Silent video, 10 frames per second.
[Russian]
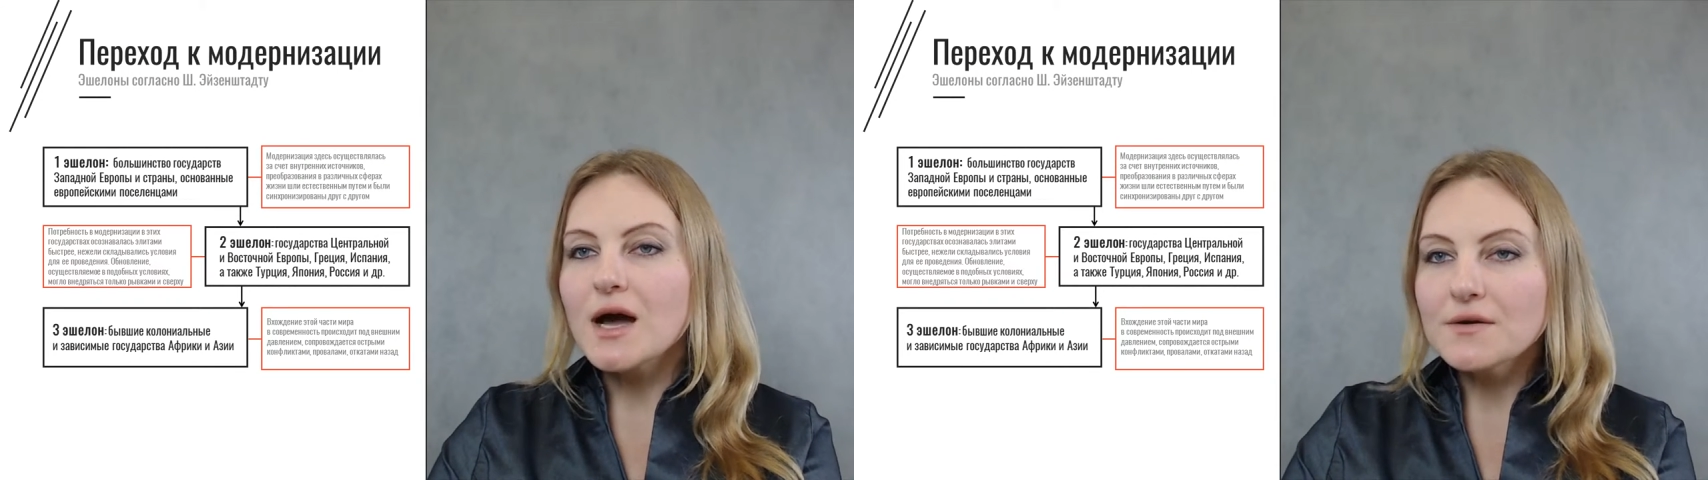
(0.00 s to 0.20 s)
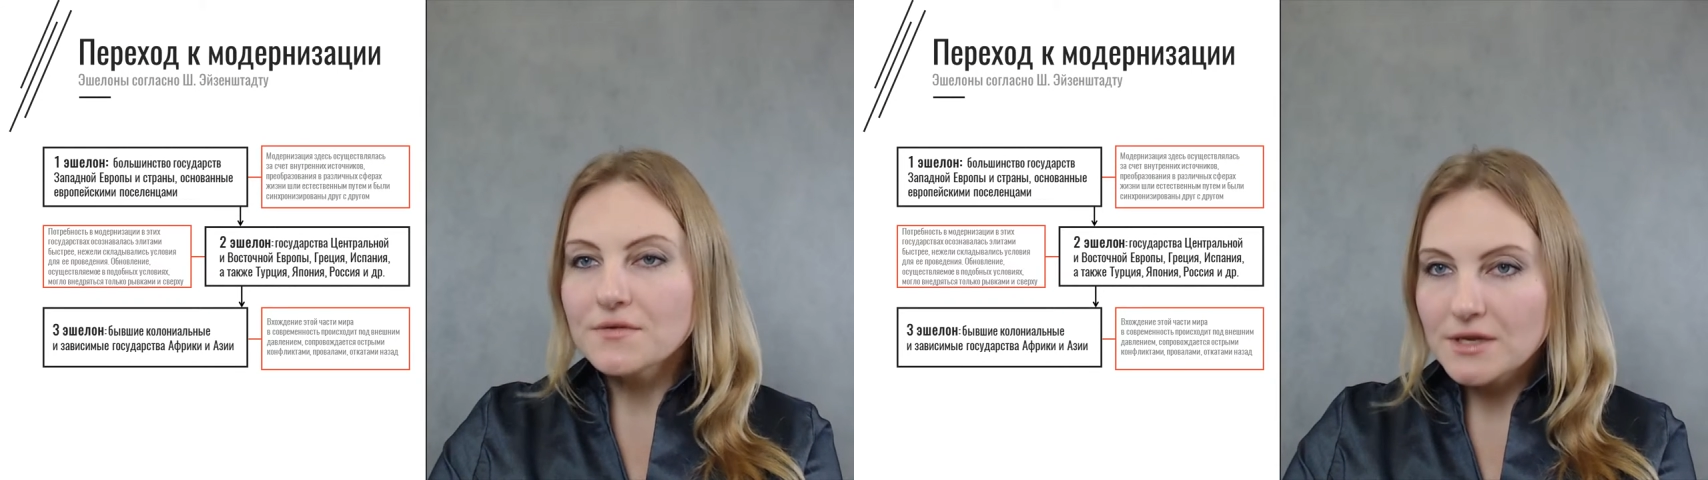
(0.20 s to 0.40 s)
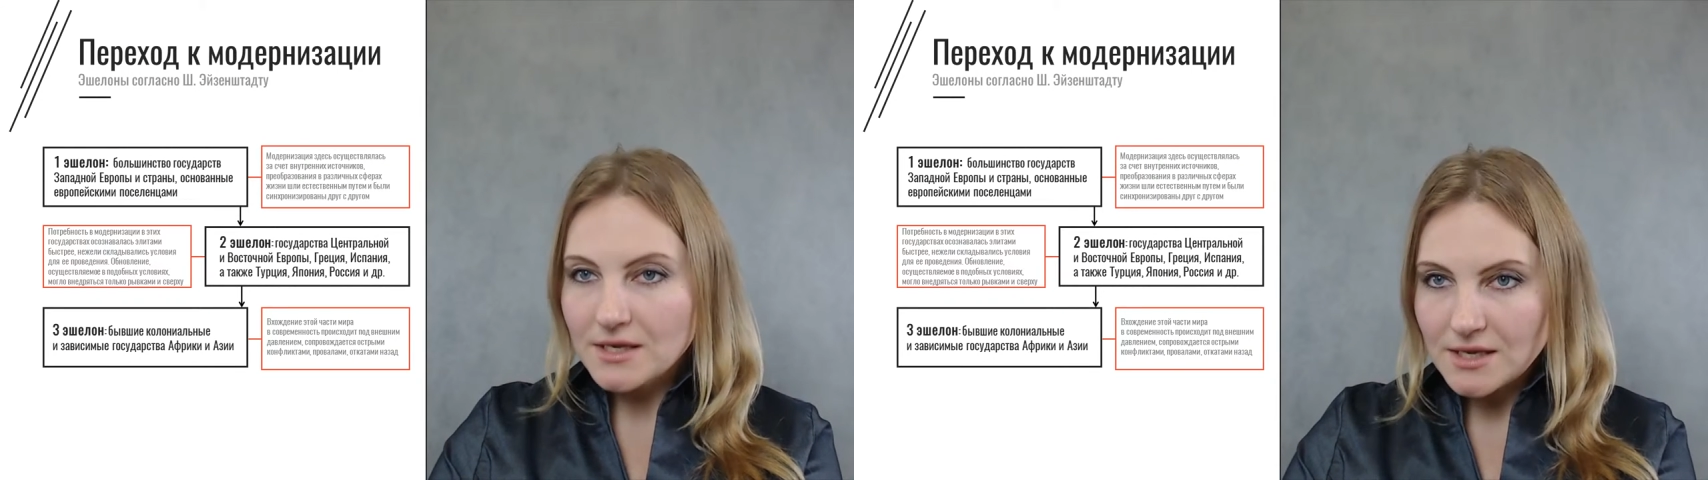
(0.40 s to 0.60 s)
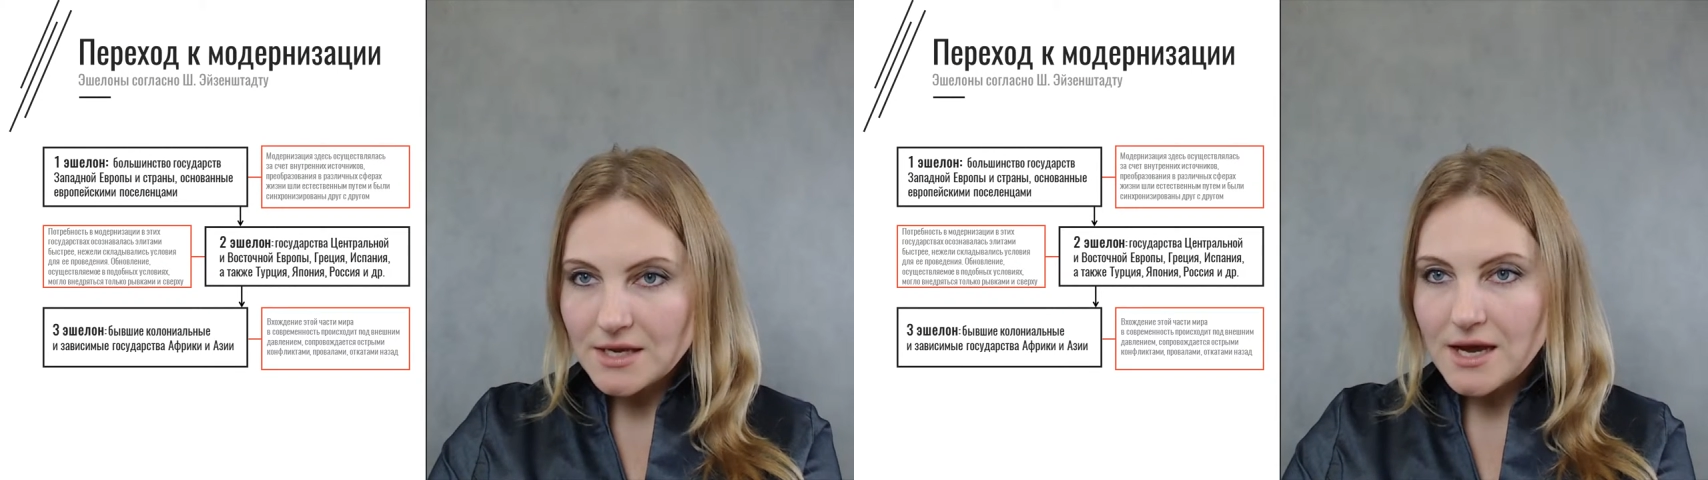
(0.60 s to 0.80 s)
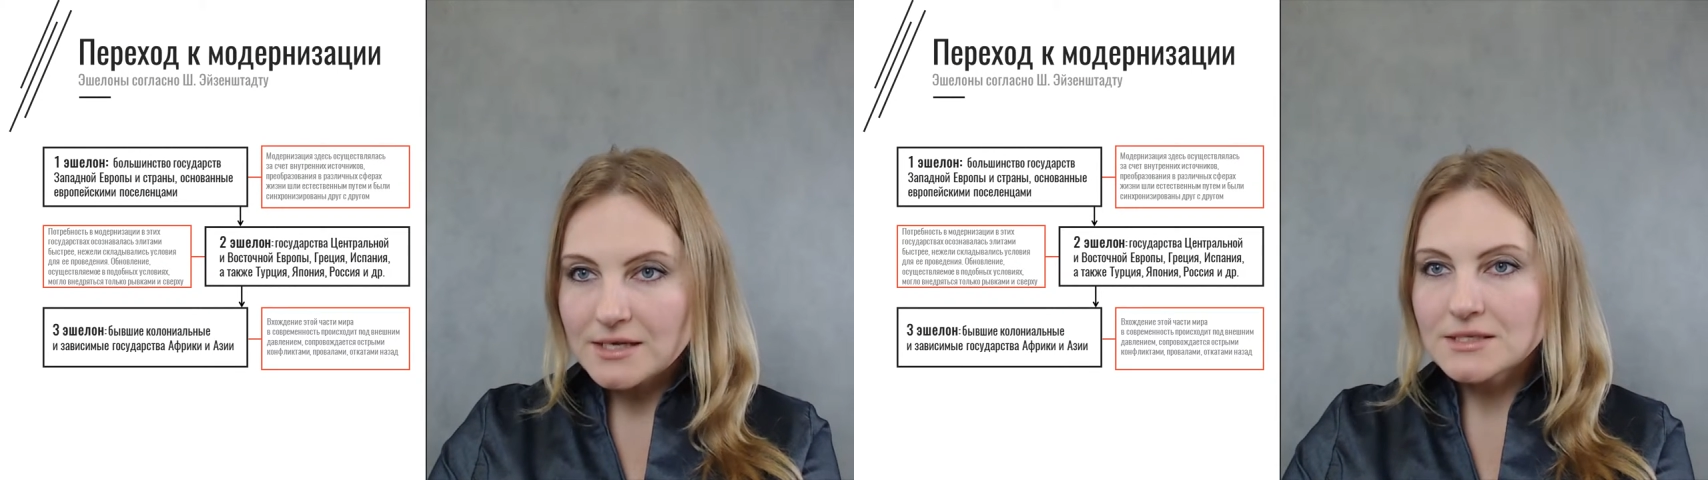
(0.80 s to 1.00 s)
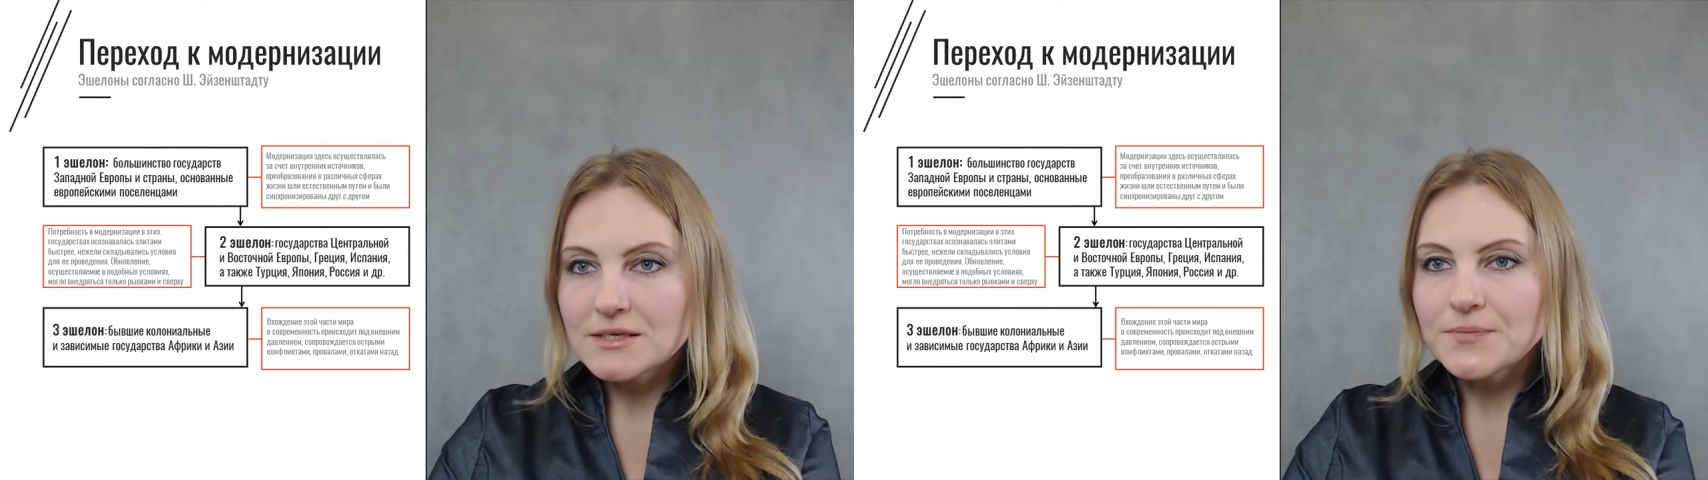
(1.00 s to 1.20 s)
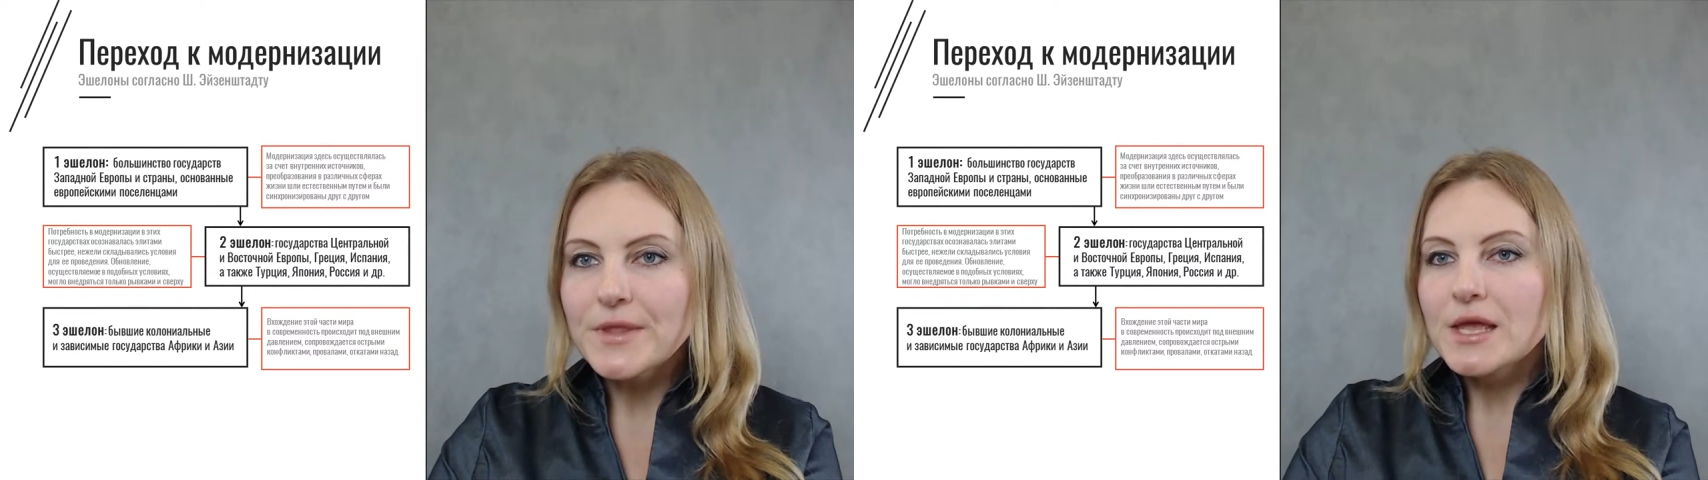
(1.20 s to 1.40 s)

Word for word: Африки и Азии,